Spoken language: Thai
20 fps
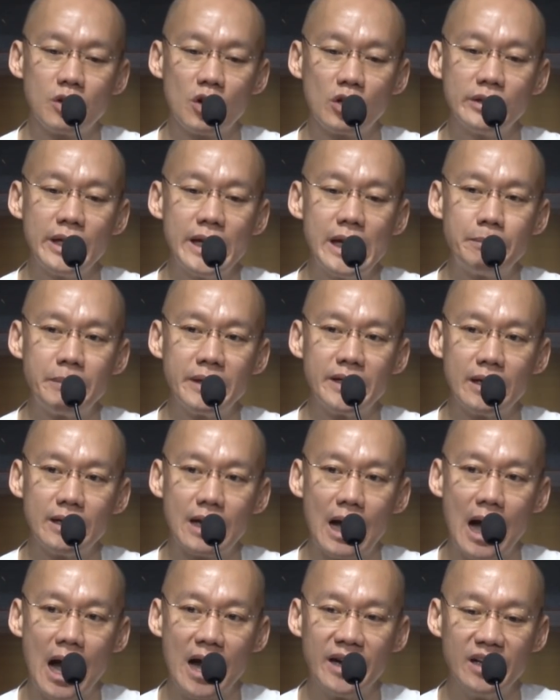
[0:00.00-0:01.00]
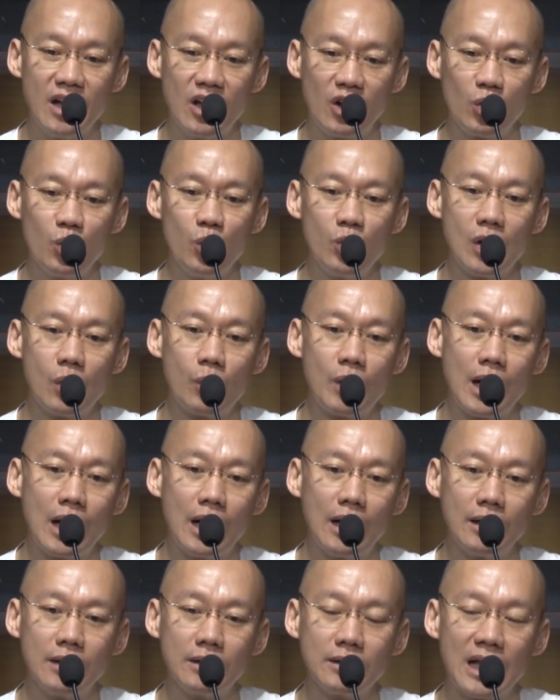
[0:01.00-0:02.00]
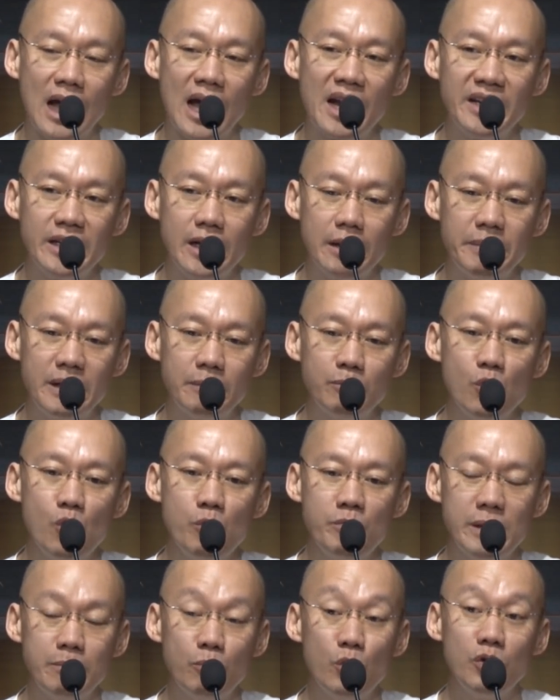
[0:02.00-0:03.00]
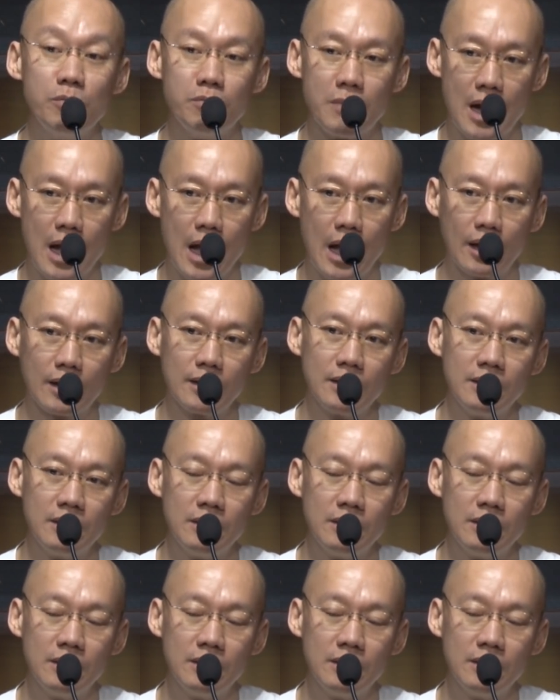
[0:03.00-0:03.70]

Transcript: เพราะเทพพยดาเนี่ยรู้แล้วว่าท่านเนี่ยเป็นผู้มีบุญมาก